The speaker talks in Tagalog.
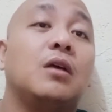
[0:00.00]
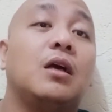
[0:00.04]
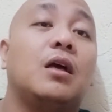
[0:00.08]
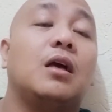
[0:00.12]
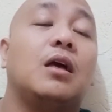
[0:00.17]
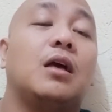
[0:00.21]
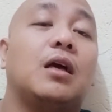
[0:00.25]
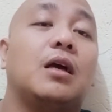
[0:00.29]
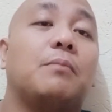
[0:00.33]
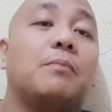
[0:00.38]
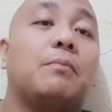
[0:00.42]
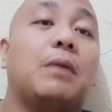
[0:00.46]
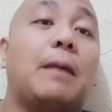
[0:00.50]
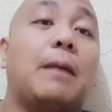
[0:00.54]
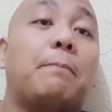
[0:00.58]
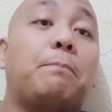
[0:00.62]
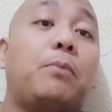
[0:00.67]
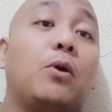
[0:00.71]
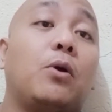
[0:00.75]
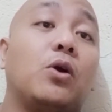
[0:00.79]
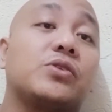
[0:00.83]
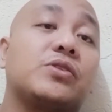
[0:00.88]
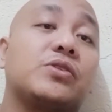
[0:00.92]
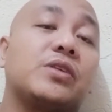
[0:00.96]
uh,
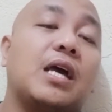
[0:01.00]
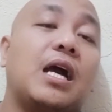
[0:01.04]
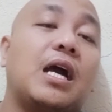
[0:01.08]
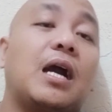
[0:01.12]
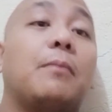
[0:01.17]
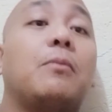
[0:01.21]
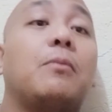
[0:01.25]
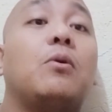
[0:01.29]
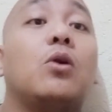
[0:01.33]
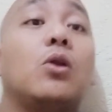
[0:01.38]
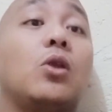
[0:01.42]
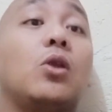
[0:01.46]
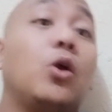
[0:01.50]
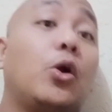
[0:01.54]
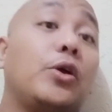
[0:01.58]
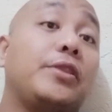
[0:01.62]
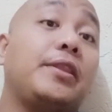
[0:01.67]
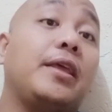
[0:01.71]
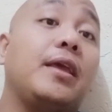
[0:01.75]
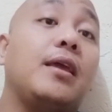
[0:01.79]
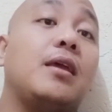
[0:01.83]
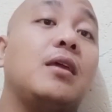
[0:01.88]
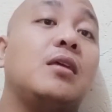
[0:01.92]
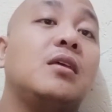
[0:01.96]
mga boss among
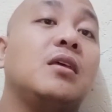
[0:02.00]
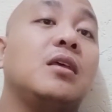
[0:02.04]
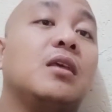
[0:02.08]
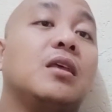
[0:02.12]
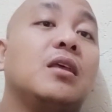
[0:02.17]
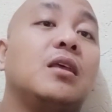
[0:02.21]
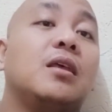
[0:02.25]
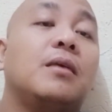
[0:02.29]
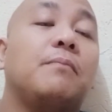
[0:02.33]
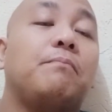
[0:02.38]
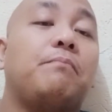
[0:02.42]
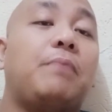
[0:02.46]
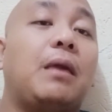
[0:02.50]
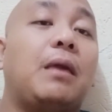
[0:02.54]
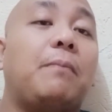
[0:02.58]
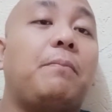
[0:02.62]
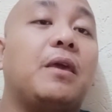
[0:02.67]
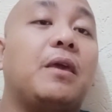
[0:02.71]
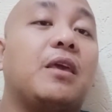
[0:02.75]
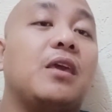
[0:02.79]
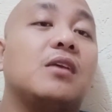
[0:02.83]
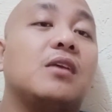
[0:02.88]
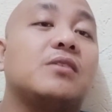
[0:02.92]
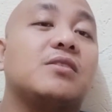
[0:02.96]
Lodi,
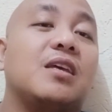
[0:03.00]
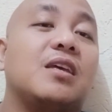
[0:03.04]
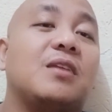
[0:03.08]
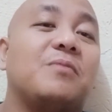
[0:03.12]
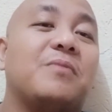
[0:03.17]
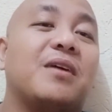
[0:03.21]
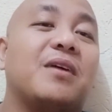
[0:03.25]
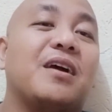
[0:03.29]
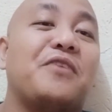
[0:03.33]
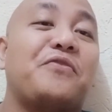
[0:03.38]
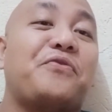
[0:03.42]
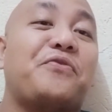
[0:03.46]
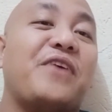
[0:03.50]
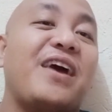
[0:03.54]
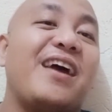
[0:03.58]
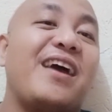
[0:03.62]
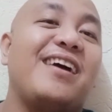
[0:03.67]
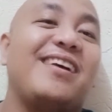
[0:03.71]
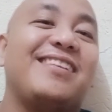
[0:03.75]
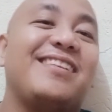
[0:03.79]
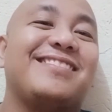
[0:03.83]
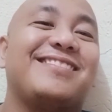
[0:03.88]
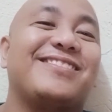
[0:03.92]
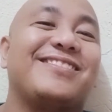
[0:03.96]
baby cakes, and mga
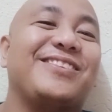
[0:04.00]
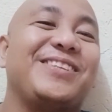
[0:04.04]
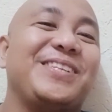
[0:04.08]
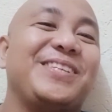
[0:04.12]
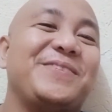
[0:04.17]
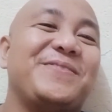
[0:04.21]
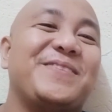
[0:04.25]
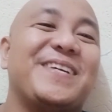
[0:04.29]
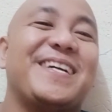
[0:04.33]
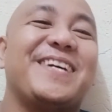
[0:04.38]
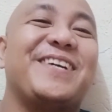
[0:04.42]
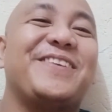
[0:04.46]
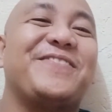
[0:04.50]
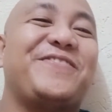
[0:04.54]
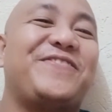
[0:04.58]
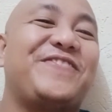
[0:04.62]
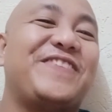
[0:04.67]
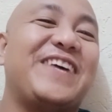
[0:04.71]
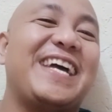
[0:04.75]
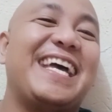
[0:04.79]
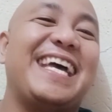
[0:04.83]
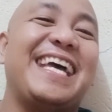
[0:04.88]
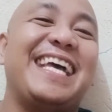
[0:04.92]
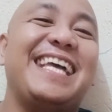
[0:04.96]
fans. So, mga
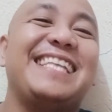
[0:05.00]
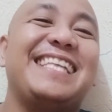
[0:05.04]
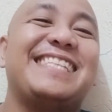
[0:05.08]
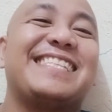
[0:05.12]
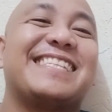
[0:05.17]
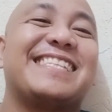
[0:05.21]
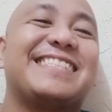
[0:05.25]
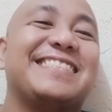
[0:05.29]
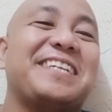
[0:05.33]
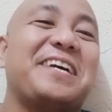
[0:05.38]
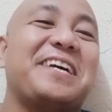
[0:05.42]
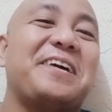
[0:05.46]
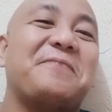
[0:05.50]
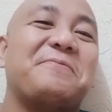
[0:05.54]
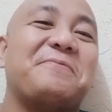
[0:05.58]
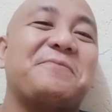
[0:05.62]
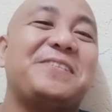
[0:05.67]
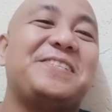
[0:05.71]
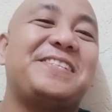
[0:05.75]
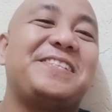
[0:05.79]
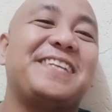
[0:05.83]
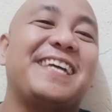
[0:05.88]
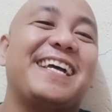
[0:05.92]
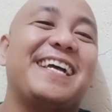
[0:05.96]
fans, grabe
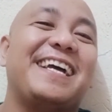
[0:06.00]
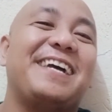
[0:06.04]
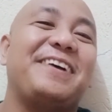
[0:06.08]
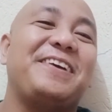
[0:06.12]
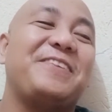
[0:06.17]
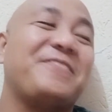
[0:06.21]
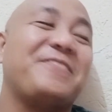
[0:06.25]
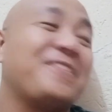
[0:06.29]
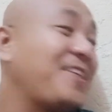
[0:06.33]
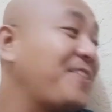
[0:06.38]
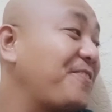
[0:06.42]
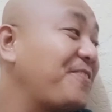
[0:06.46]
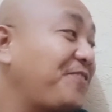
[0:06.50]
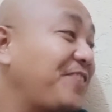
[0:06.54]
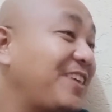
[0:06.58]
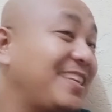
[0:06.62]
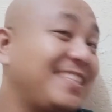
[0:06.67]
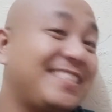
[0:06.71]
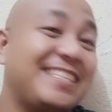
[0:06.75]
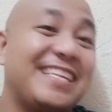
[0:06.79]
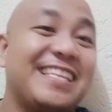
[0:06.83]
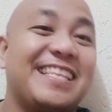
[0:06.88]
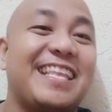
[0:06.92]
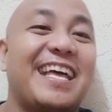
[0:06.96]
siya. Yung mga
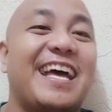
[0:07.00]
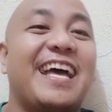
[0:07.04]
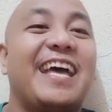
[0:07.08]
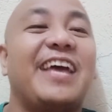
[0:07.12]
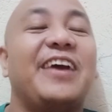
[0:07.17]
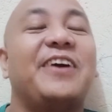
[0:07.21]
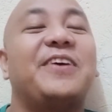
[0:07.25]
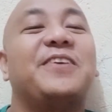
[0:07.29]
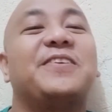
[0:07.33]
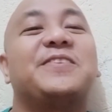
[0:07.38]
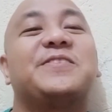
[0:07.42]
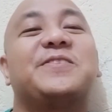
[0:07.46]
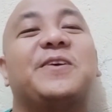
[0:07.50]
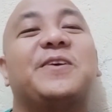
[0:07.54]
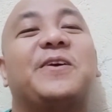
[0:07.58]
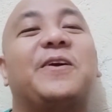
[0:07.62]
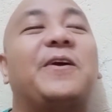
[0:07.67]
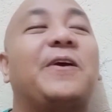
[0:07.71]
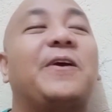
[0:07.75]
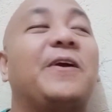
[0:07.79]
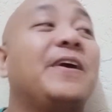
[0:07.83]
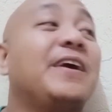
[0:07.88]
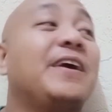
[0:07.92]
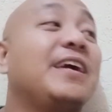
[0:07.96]
fans na tayo.
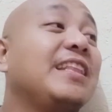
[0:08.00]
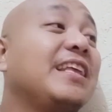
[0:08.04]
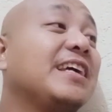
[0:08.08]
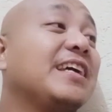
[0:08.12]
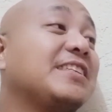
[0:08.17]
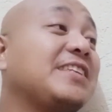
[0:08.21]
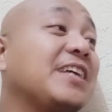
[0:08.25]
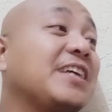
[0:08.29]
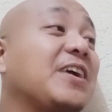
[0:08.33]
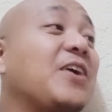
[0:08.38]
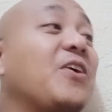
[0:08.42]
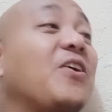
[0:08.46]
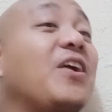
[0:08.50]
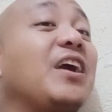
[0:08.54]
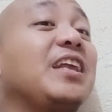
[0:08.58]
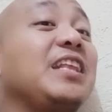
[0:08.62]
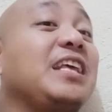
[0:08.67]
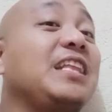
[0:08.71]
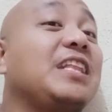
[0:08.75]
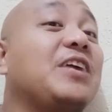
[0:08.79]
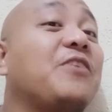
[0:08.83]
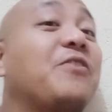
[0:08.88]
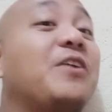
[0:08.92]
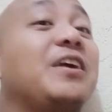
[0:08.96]
So, Check out
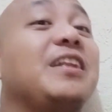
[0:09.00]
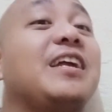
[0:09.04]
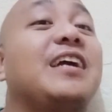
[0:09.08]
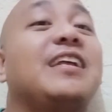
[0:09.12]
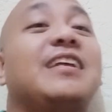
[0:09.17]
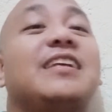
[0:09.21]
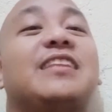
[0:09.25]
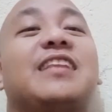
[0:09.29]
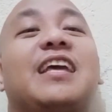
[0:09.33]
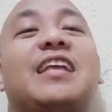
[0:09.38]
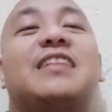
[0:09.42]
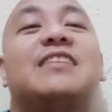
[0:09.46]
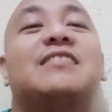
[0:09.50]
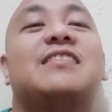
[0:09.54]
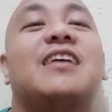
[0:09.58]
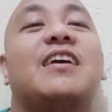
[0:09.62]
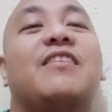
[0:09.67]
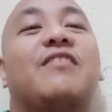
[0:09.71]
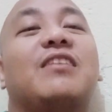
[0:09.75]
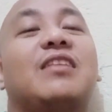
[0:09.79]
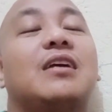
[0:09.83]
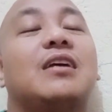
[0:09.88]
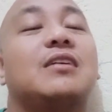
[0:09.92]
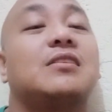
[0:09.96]
kanina,
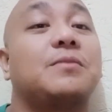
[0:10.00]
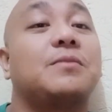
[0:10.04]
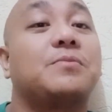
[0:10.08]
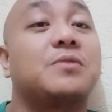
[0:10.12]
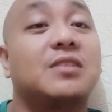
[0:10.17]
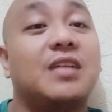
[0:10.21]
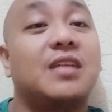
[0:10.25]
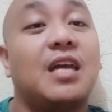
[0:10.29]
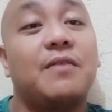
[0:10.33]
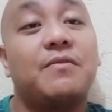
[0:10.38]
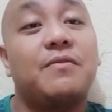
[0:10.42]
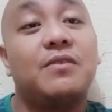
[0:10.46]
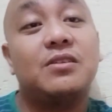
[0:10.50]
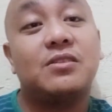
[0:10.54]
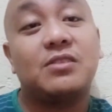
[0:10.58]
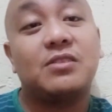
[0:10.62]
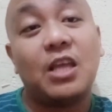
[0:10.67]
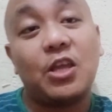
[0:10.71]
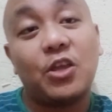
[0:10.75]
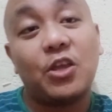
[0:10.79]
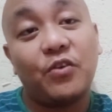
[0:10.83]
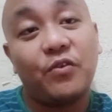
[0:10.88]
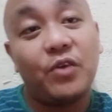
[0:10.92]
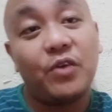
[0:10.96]
187 na subscribers.
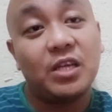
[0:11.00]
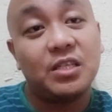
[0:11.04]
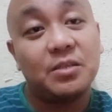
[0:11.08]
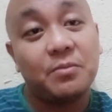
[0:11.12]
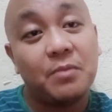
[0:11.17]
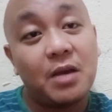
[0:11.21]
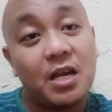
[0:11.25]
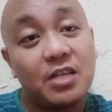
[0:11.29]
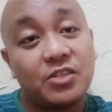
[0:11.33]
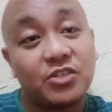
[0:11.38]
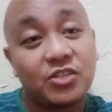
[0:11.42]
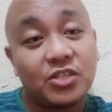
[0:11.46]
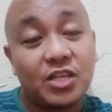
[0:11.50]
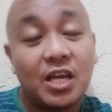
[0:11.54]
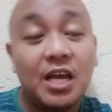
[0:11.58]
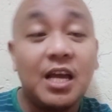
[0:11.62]
Thank you very much.